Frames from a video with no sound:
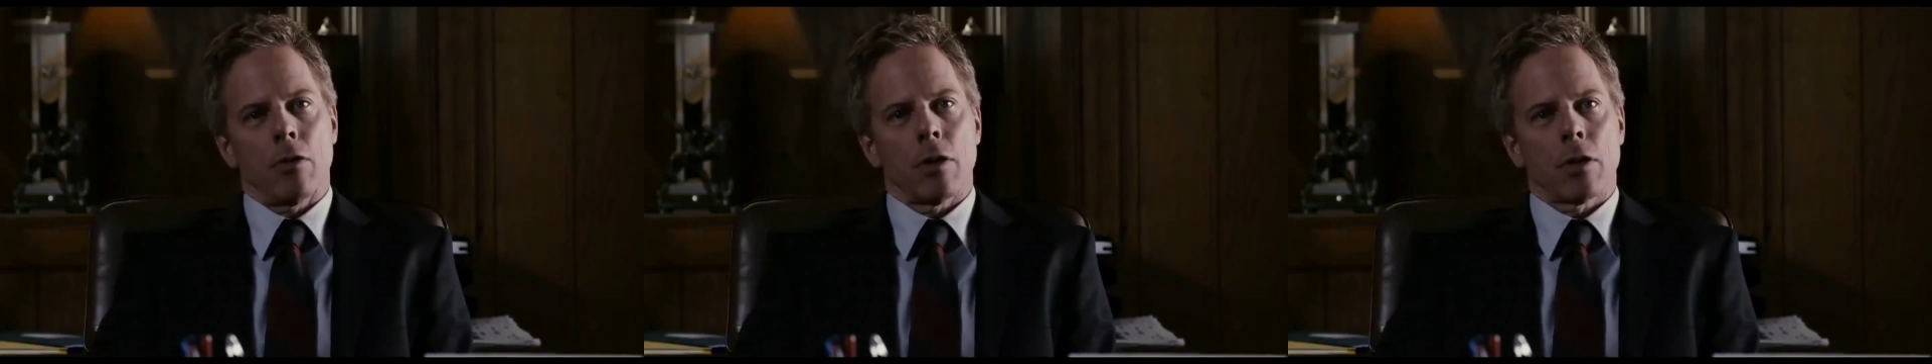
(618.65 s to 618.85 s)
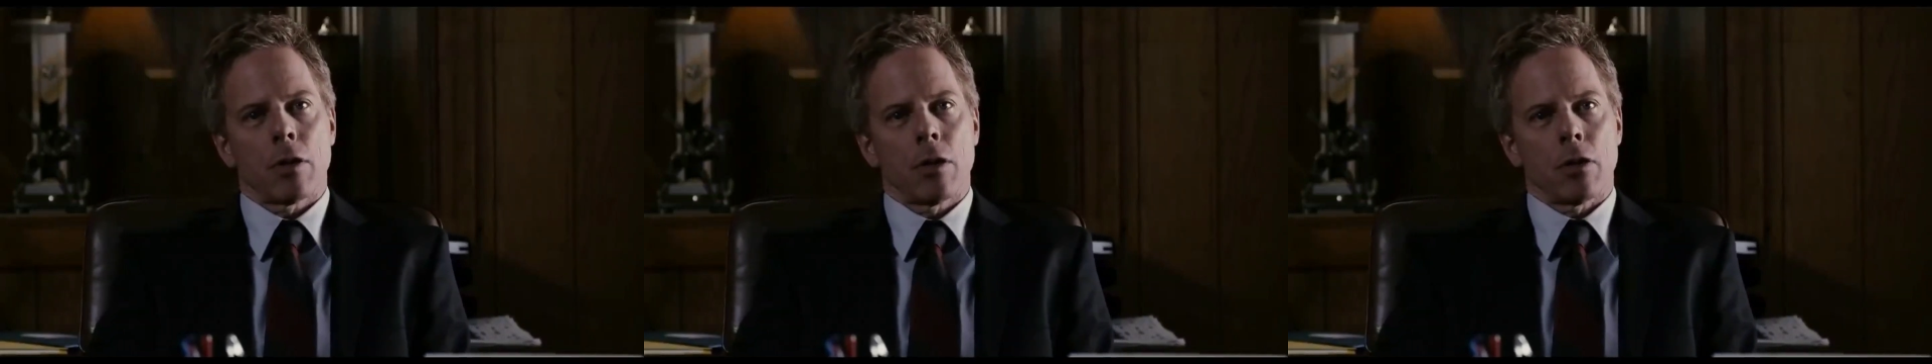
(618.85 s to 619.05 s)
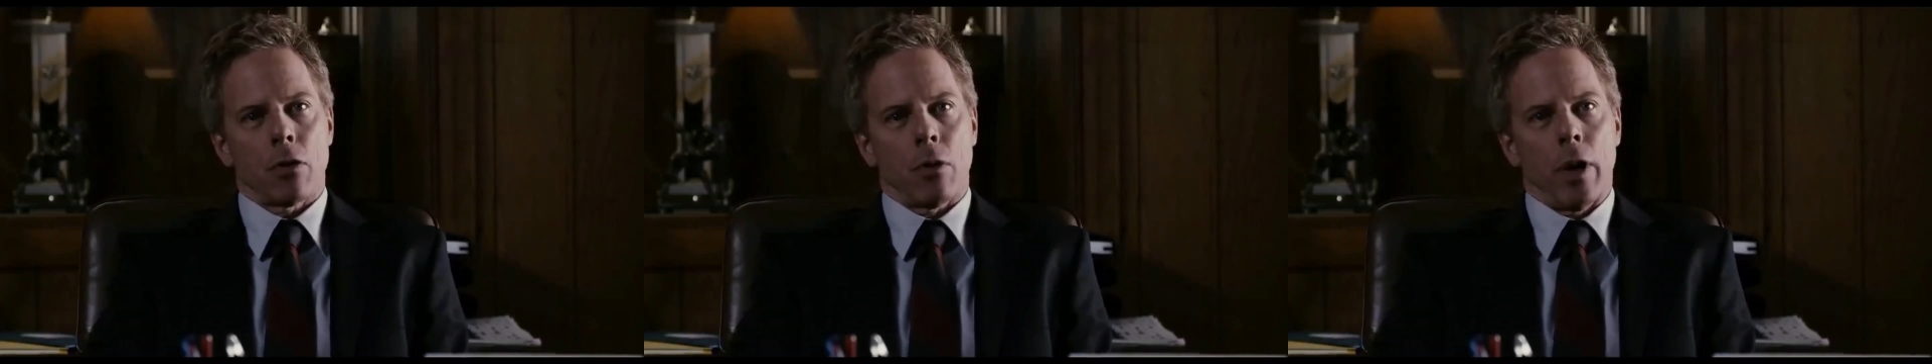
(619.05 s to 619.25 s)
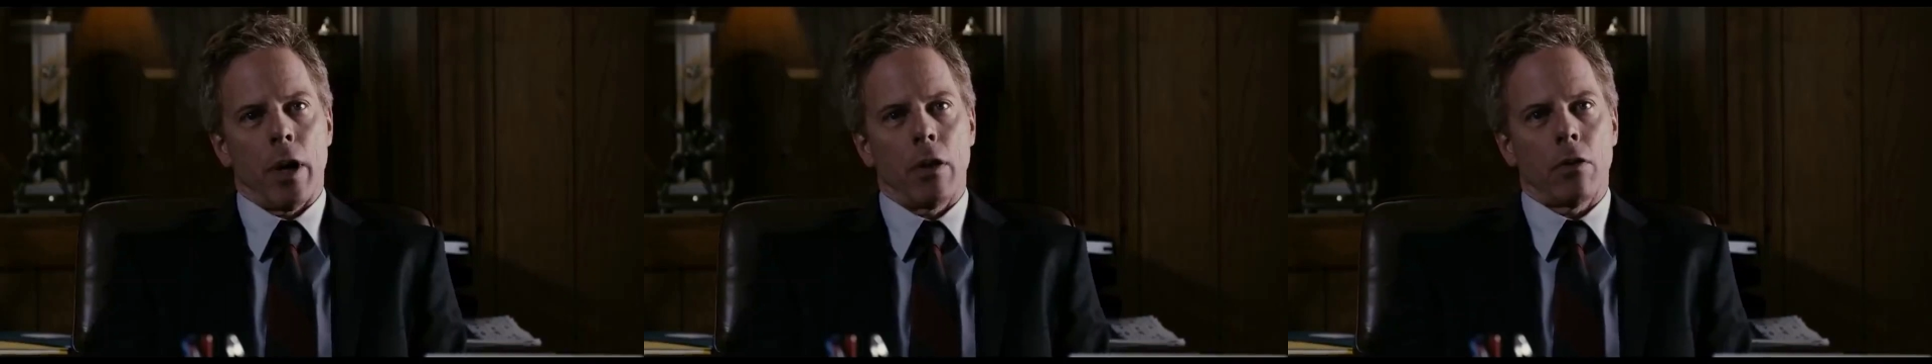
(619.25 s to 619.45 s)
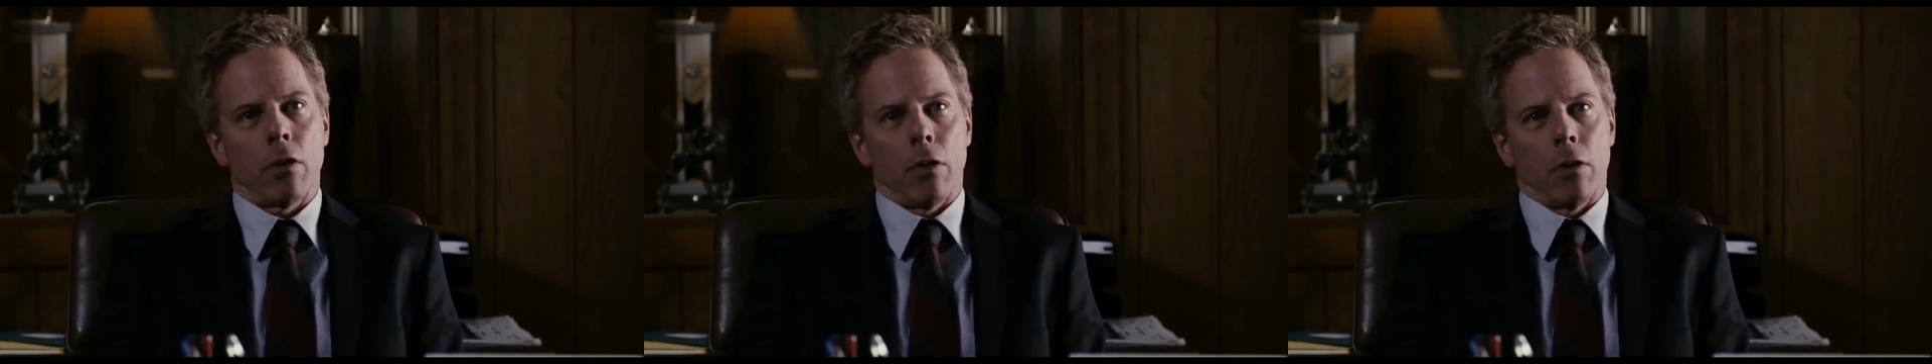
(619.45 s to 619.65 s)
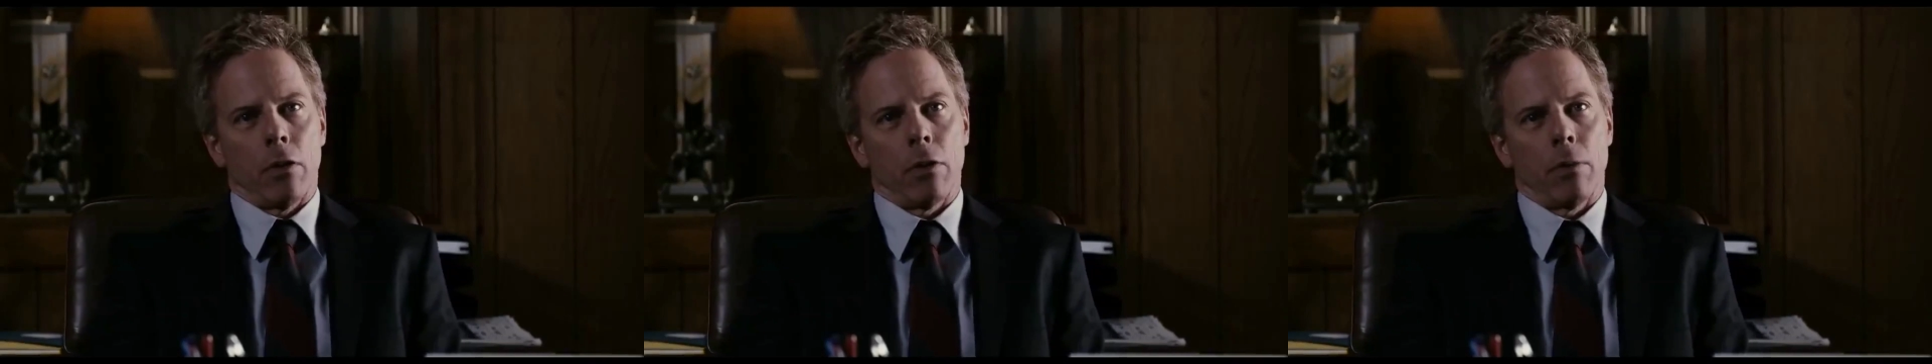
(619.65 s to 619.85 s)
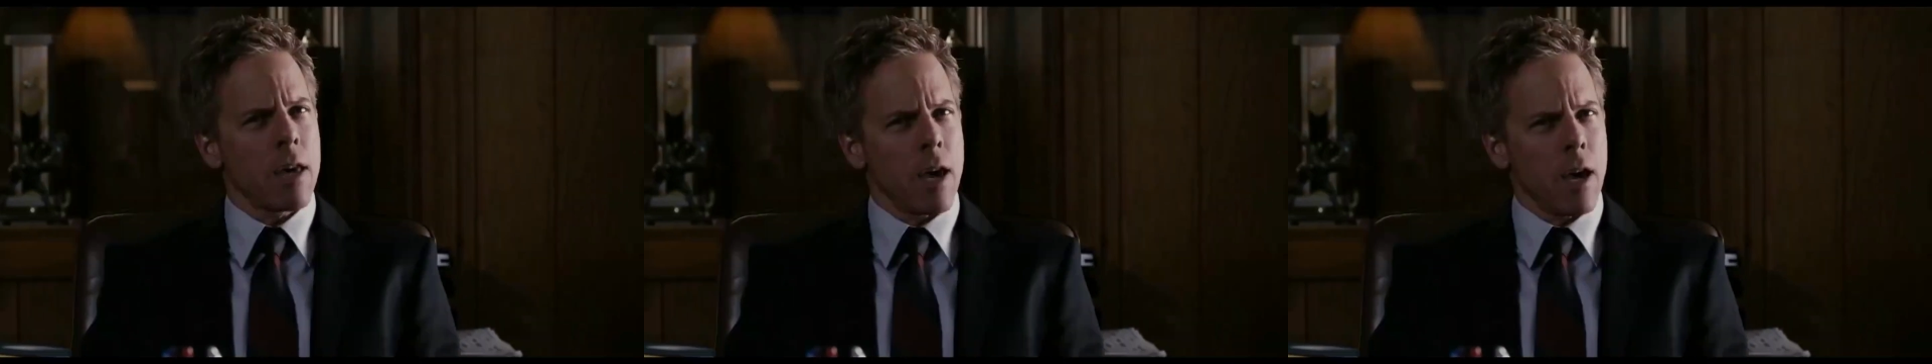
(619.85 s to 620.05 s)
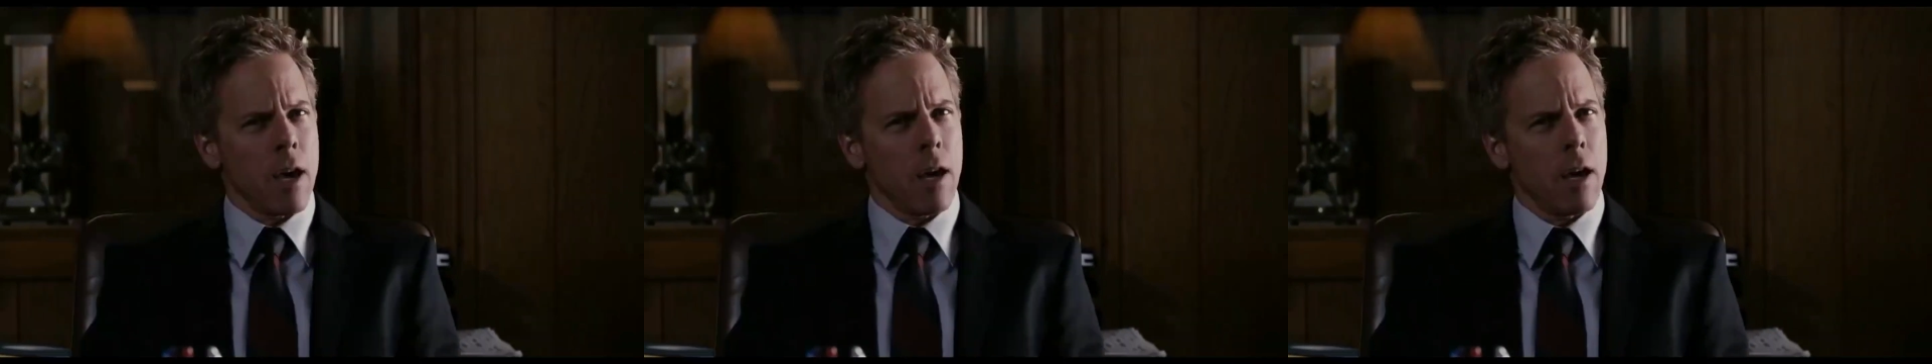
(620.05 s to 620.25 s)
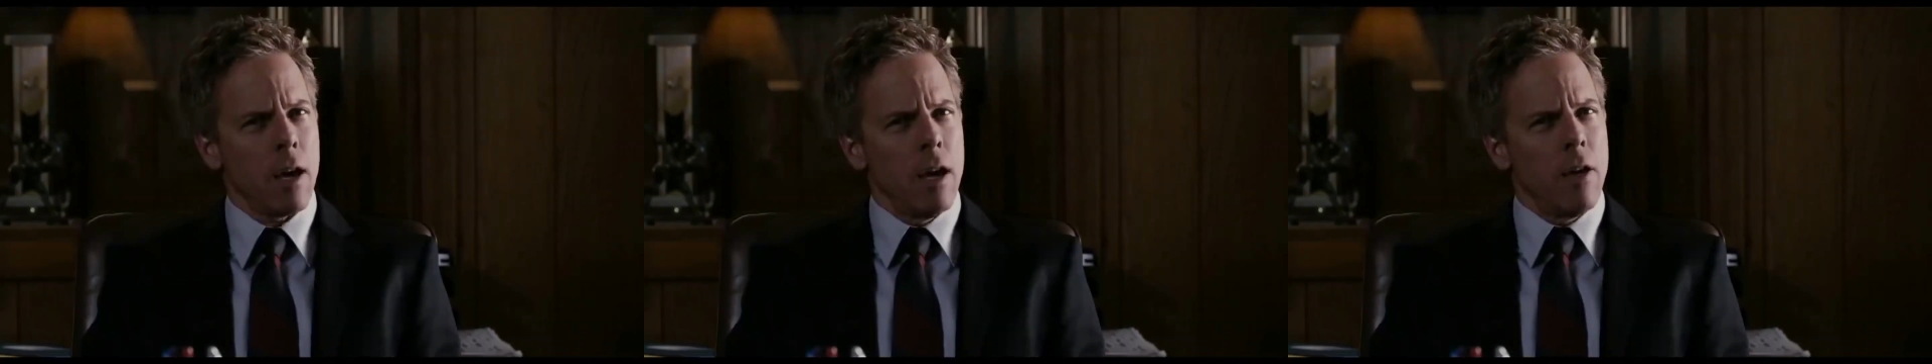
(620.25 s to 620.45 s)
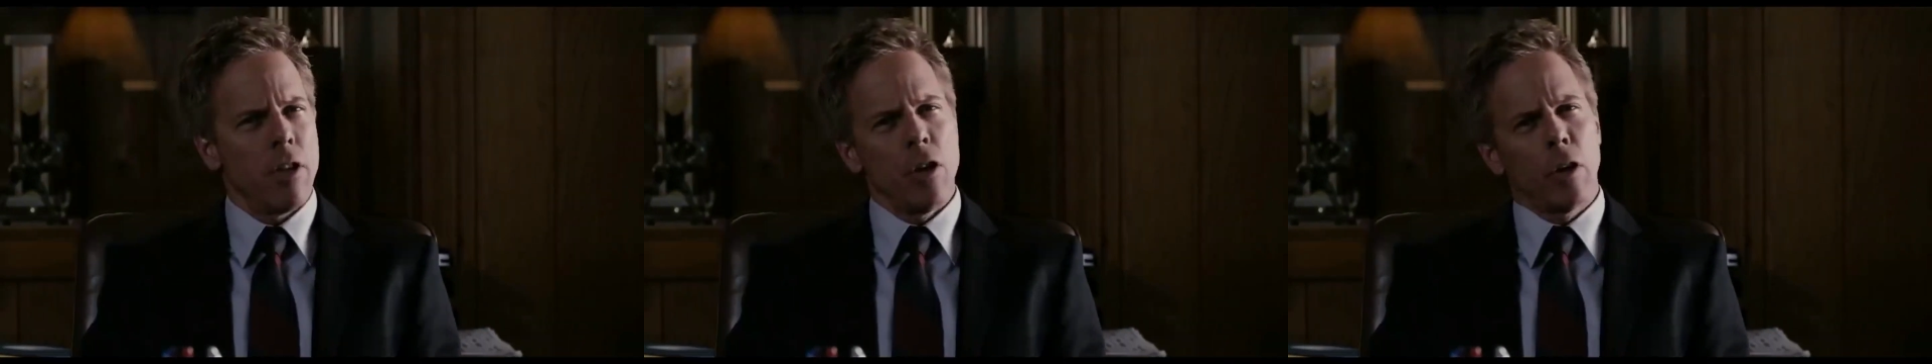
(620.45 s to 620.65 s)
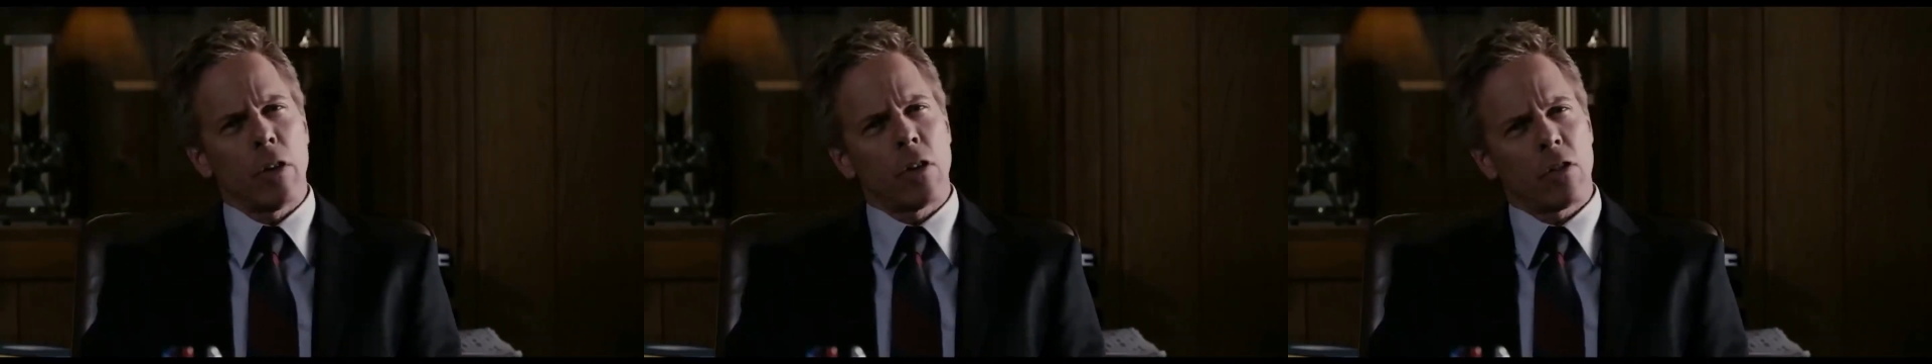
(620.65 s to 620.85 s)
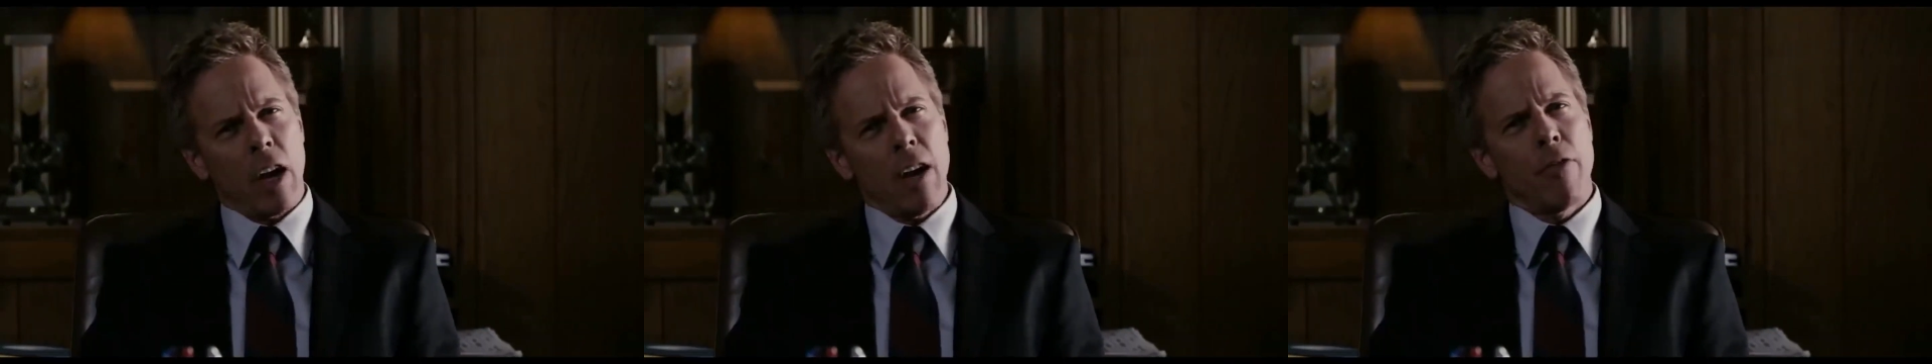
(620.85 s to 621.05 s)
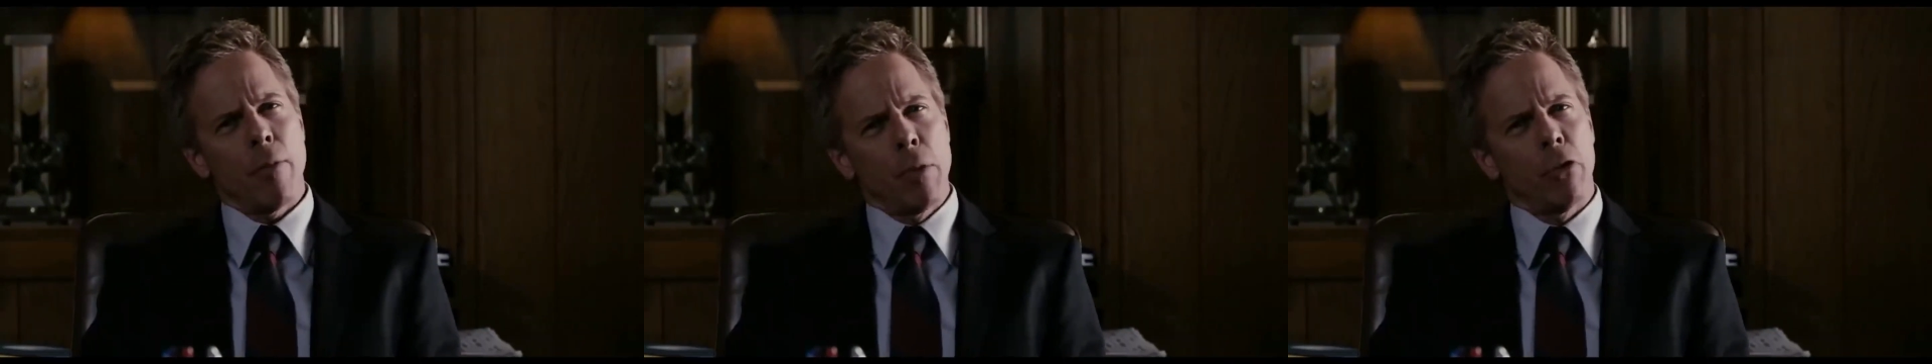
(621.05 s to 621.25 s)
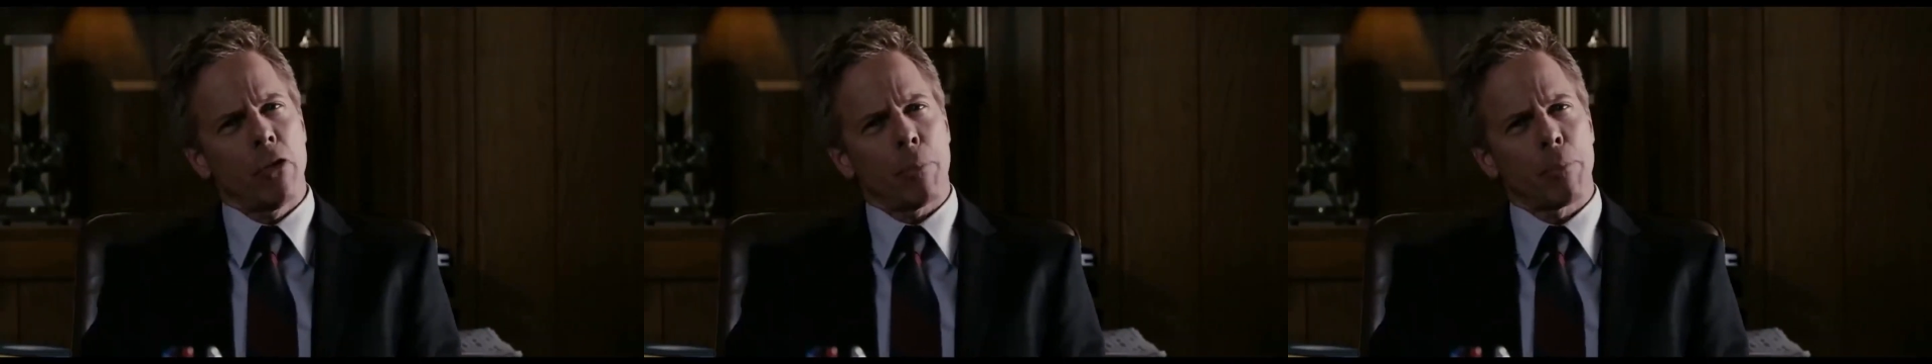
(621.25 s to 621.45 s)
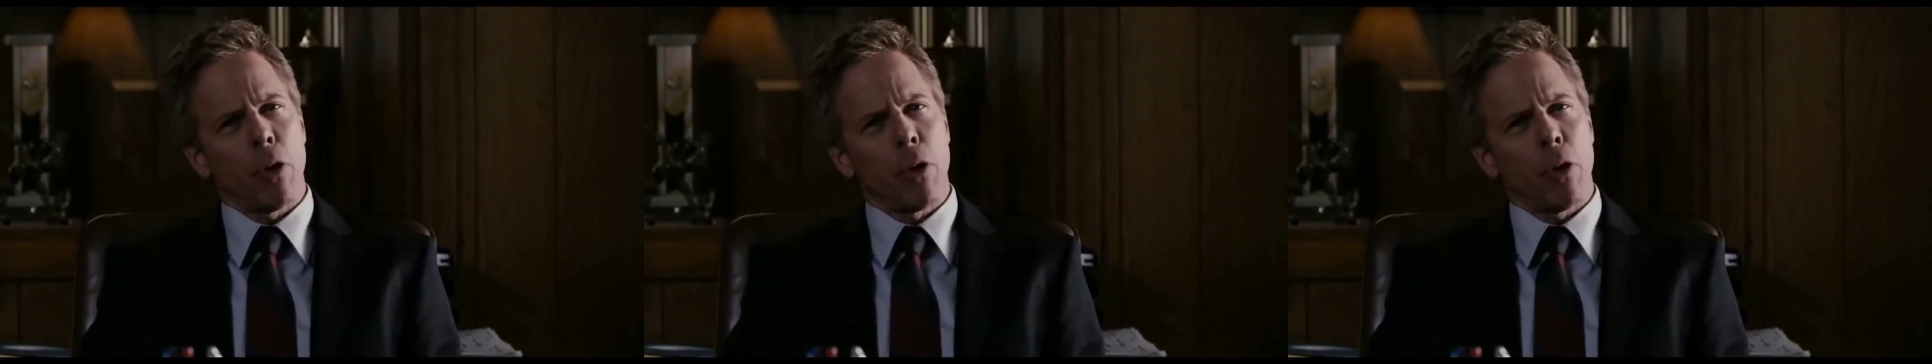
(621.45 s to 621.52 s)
试图向他展示他在综合格斗中